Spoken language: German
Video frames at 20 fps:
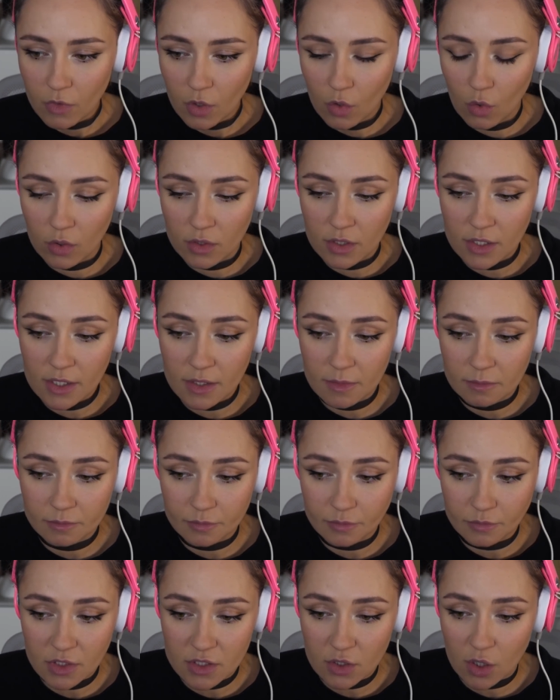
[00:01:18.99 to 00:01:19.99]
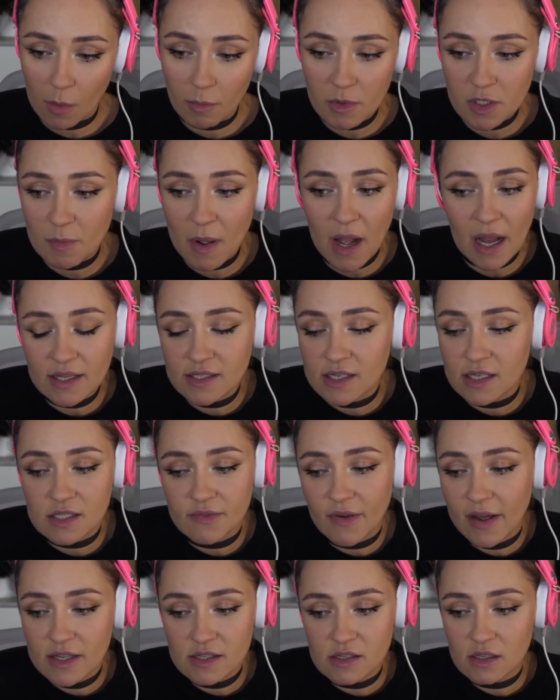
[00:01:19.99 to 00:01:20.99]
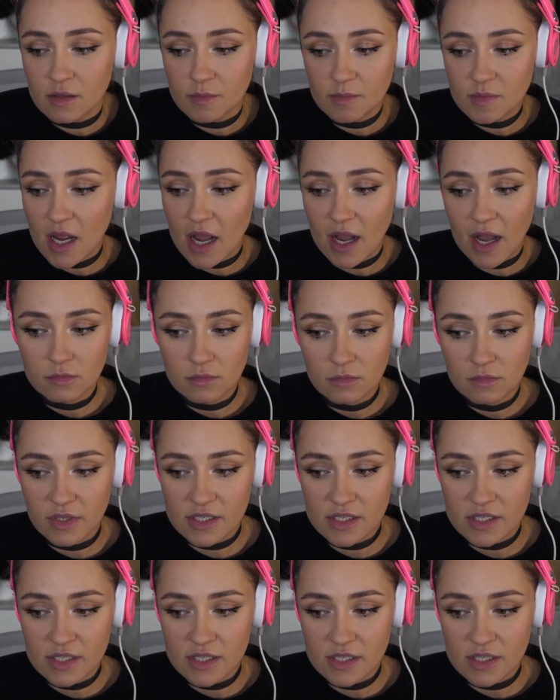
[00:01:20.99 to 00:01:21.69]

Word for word: Und ähm, ich komme nicht mal ansatzweise daran,